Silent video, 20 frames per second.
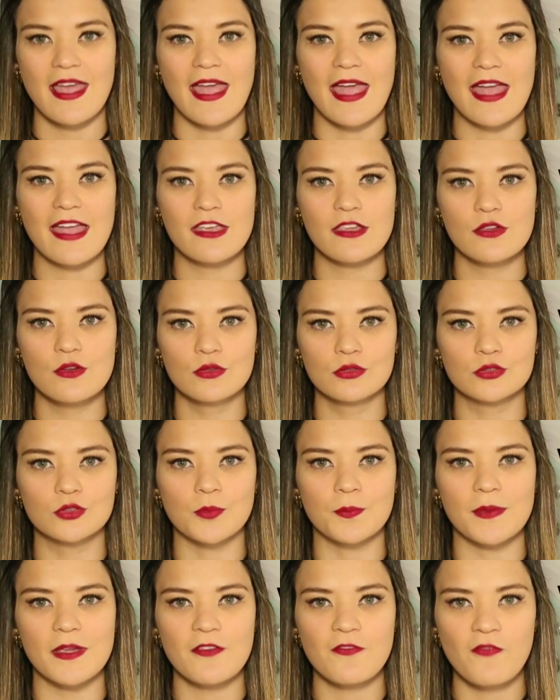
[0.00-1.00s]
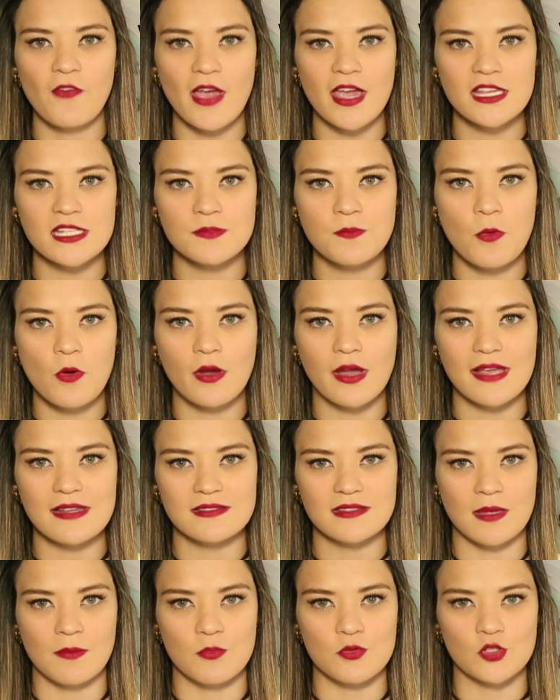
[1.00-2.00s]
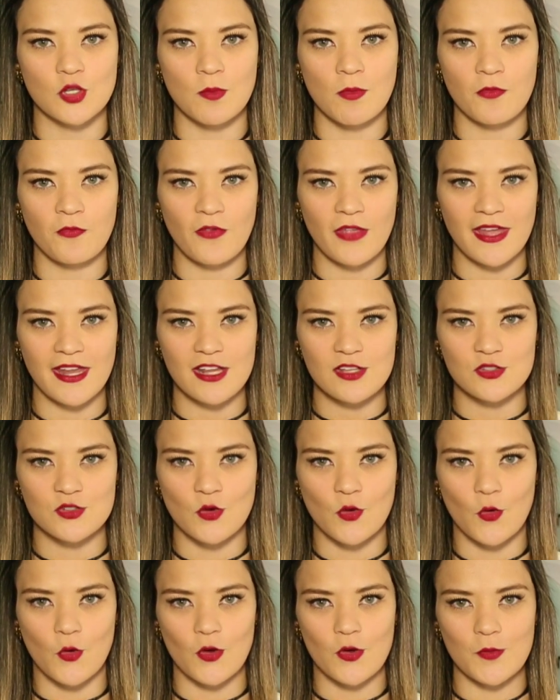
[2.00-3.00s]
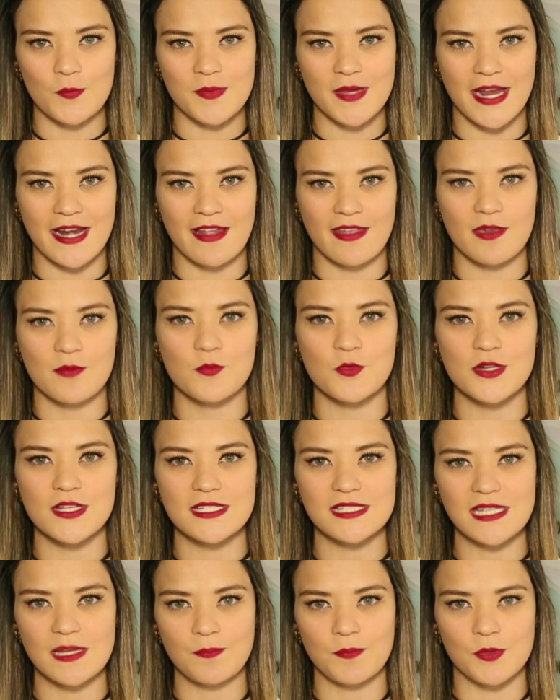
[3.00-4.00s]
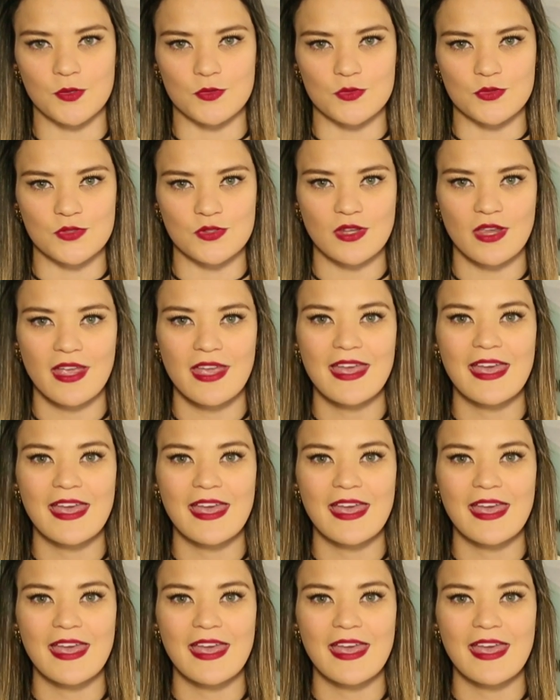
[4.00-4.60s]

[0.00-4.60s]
En YouTube y Facebook estamos como Federación Colombiana de Municipios.